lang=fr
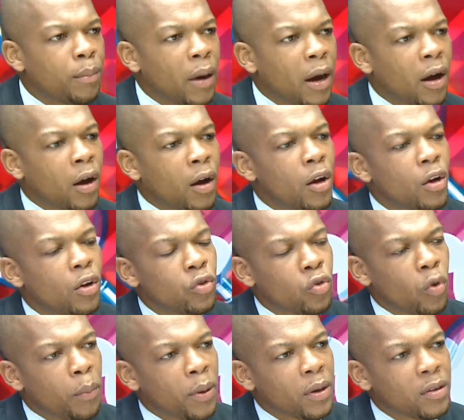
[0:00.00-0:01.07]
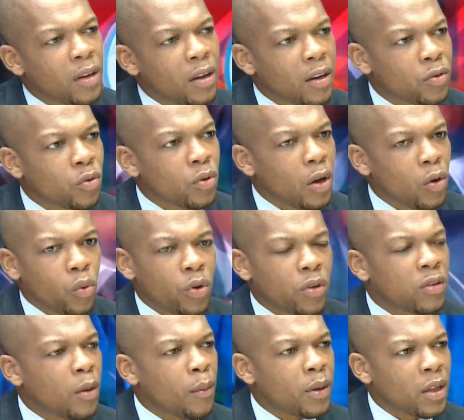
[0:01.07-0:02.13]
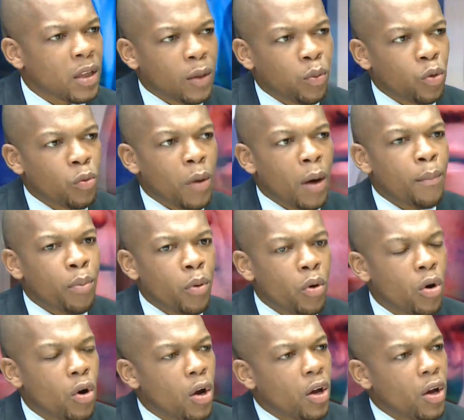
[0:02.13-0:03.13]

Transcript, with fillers: par euh, son président national, Augustin Matata Mapon,